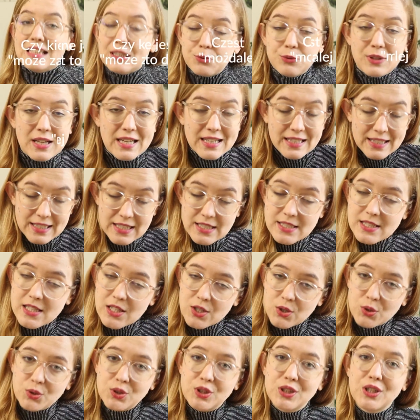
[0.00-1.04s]
I tutaj,
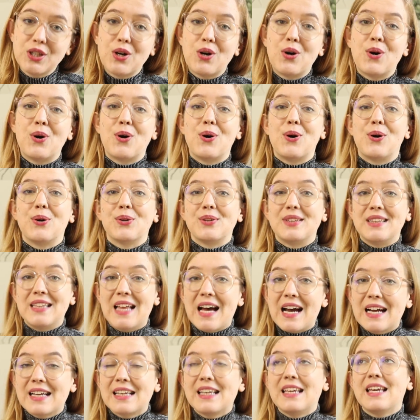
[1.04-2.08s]
jeśli chodzi o
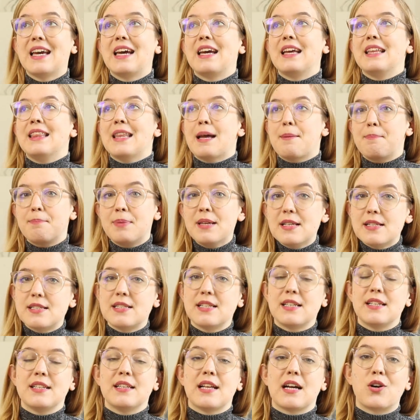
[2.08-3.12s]
takie
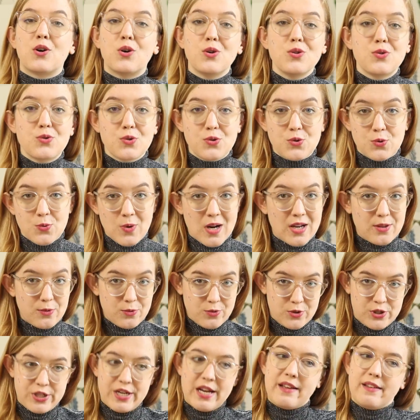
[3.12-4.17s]
napisy na końcu składu,
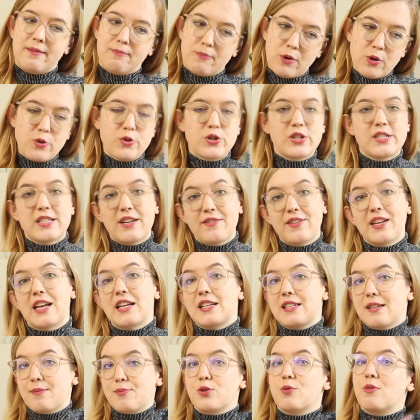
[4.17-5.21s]
że może
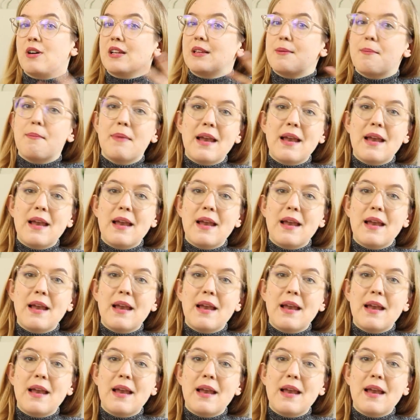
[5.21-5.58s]
zawierać na przykład